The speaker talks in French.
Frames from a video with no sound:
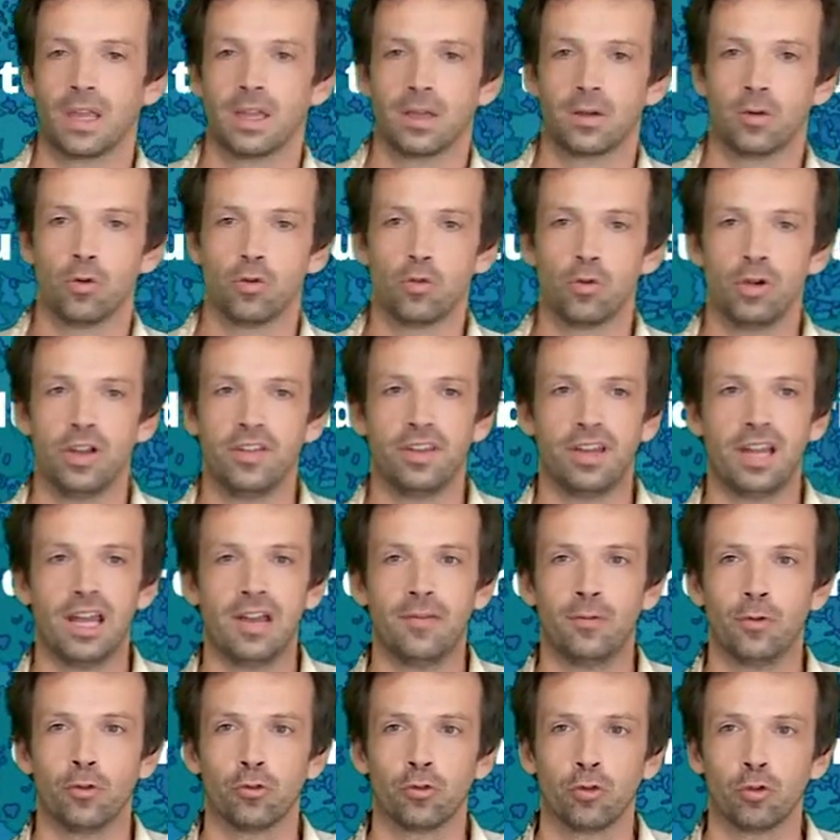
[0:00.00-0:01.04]
Coucou les
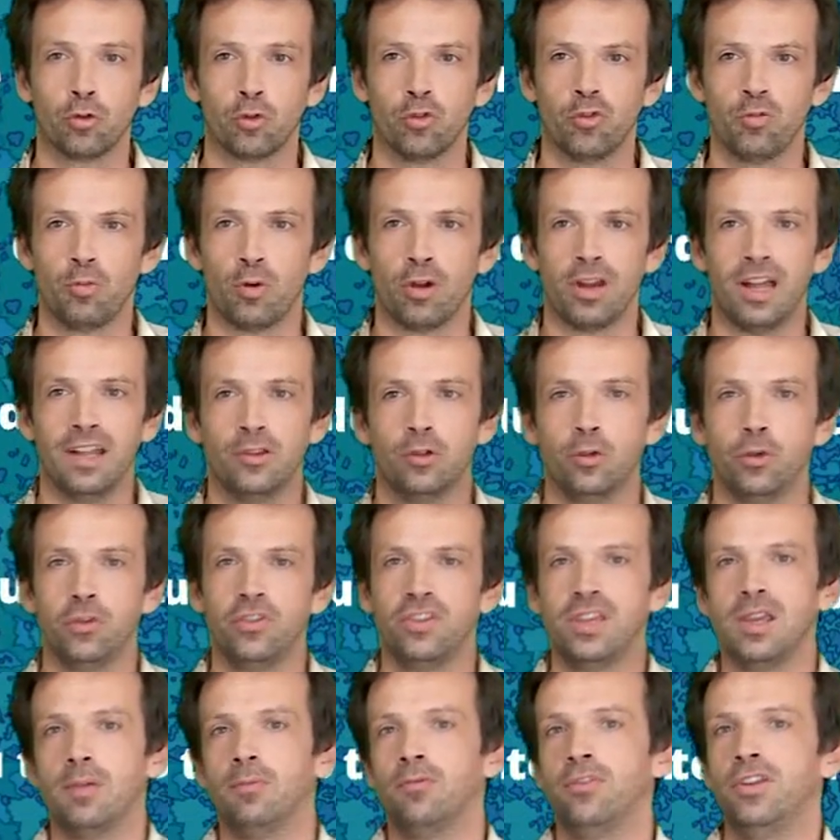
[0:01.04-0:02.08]
élèves, on se retrouve pour la
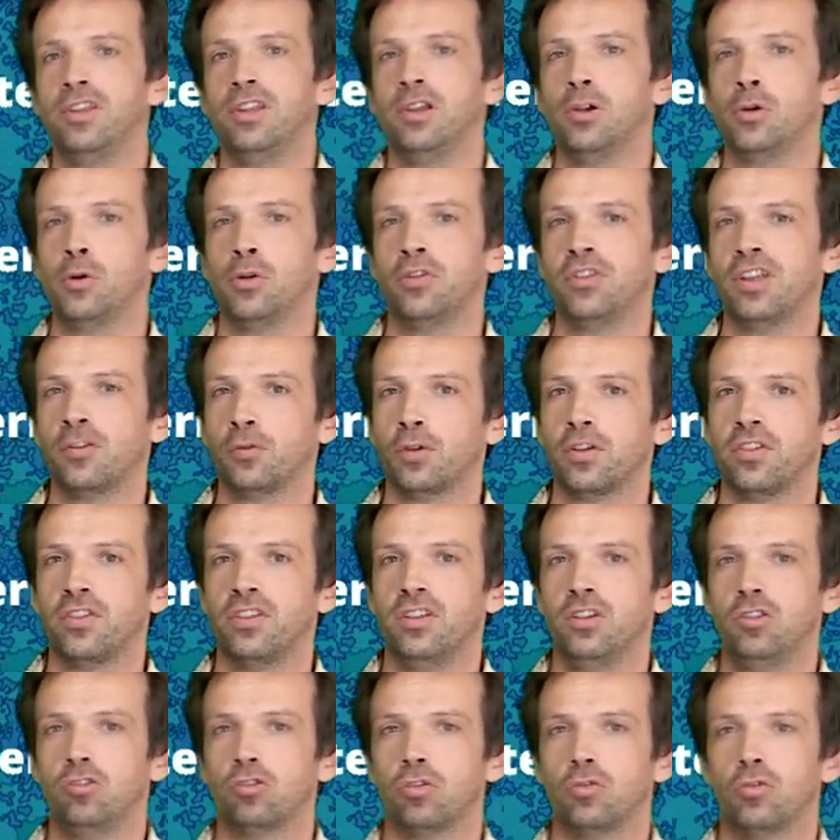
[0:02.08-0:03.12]
deuxième vidéo. Cette
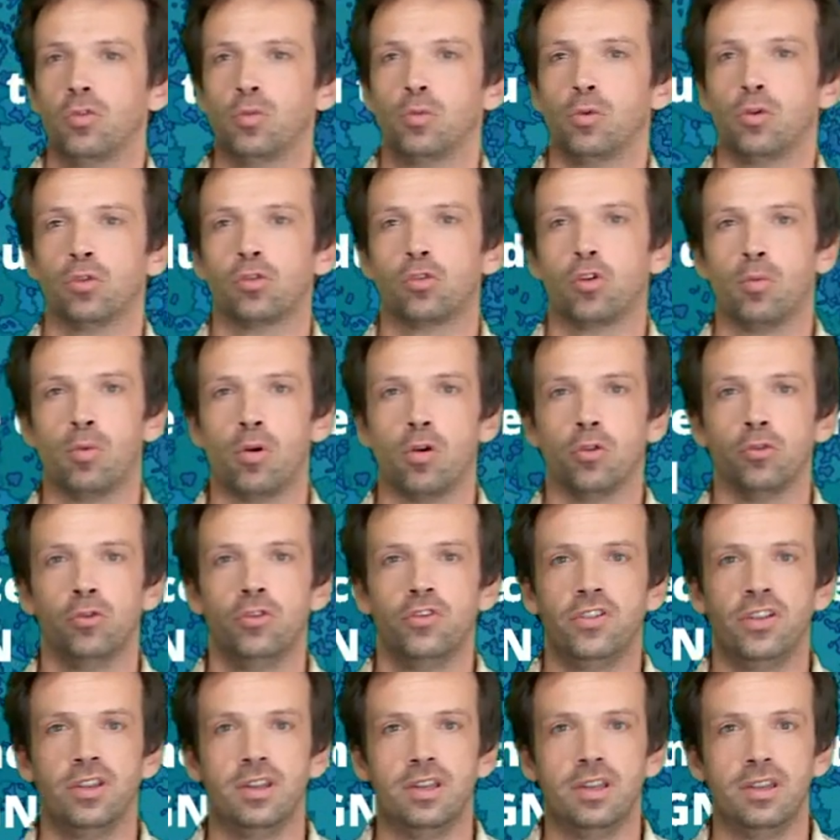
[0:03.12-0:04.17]
fois-ci, je vous montre comment on
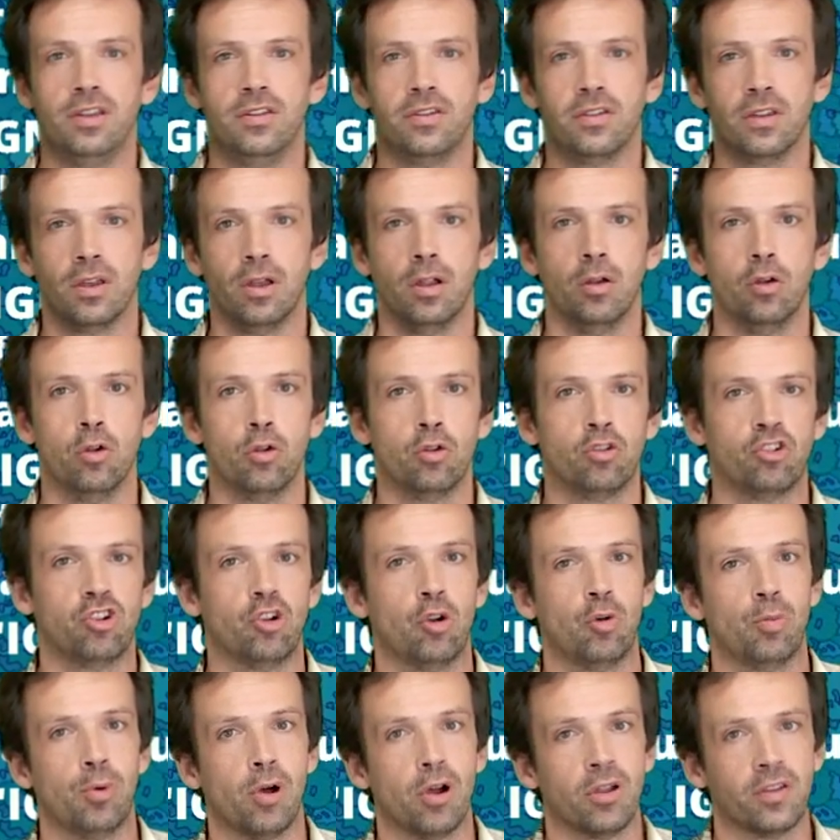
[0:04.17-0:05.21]
utilise le
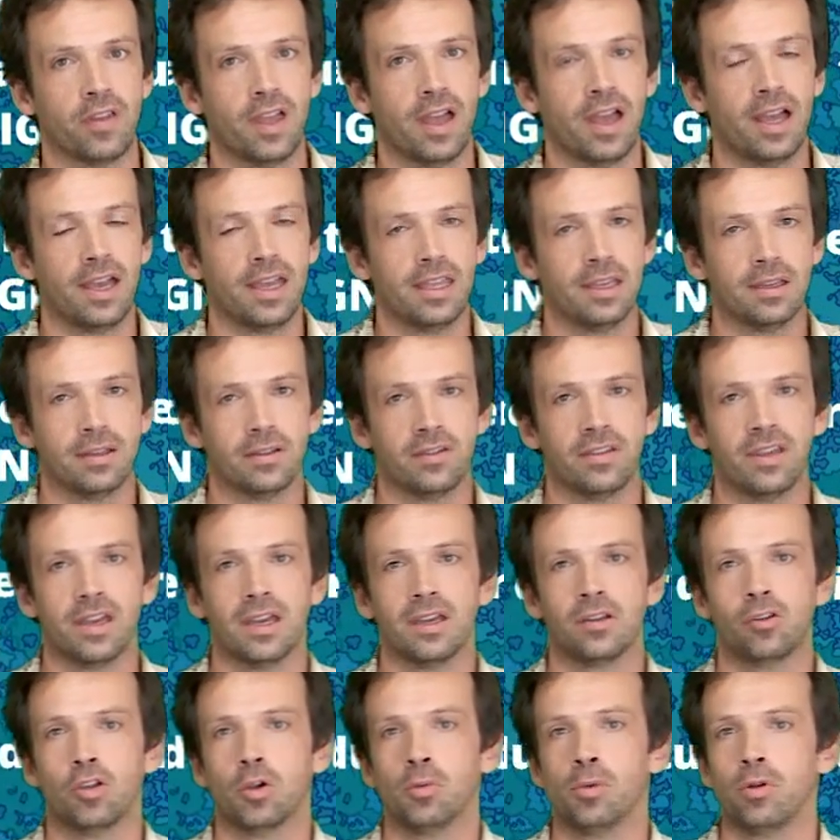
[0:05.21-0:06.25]
géoportail
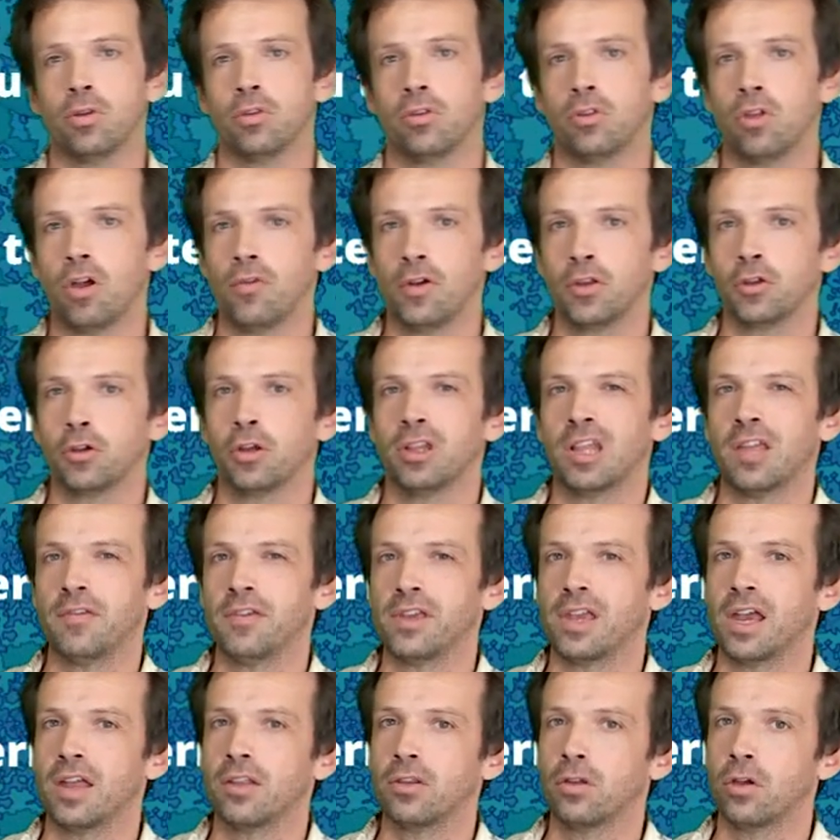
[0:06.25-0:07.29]
directement dans votre
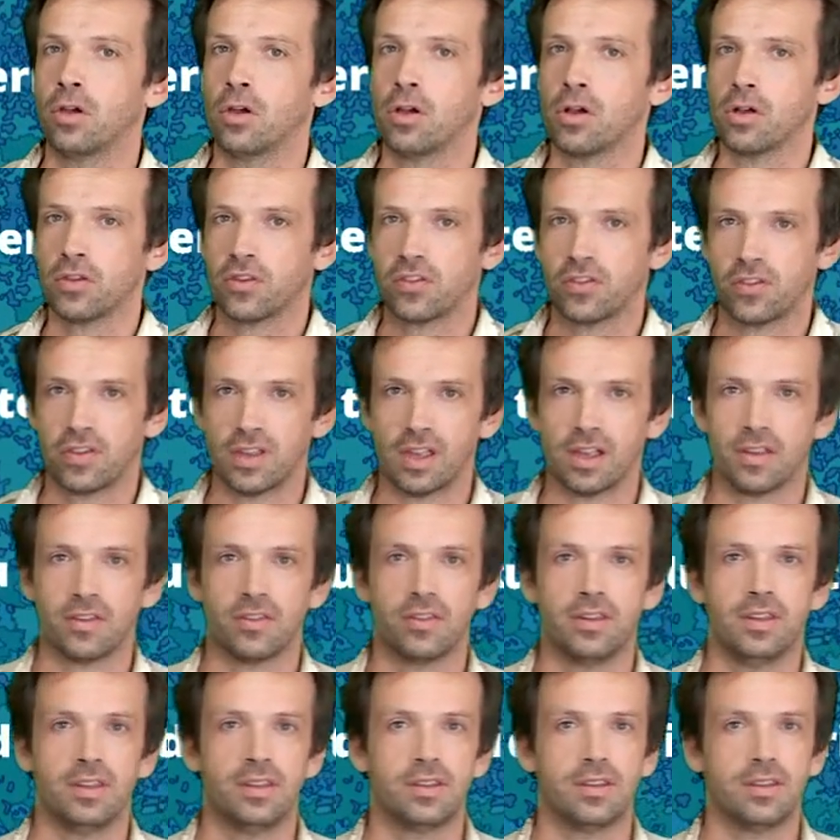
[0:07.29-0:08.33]
navigateur. C'est un
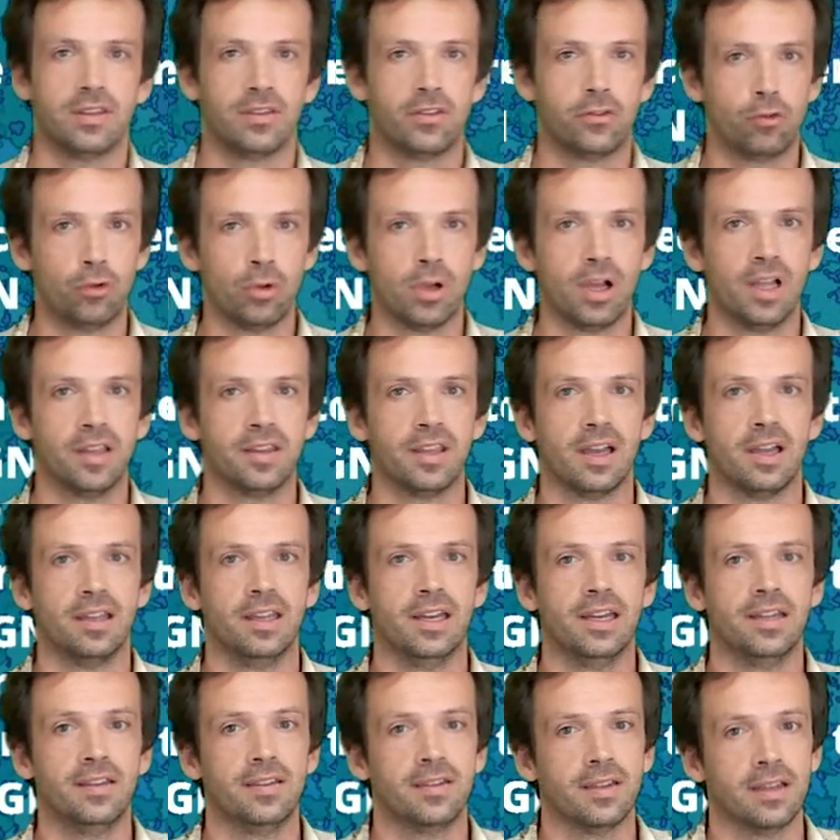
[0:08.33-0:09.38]
site sur
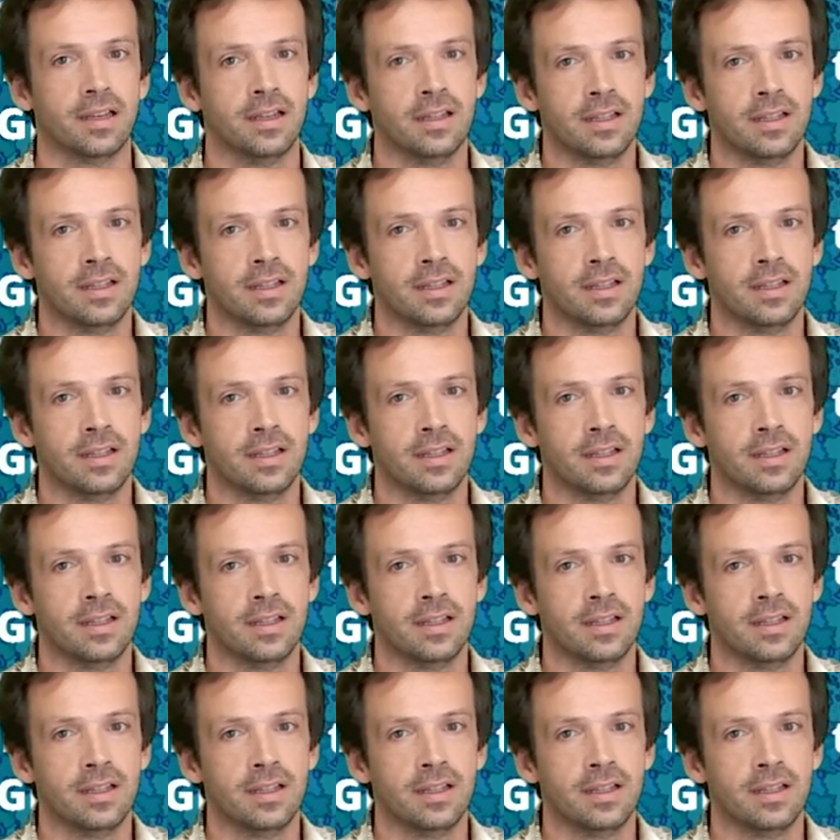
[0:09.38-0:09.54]
Internet.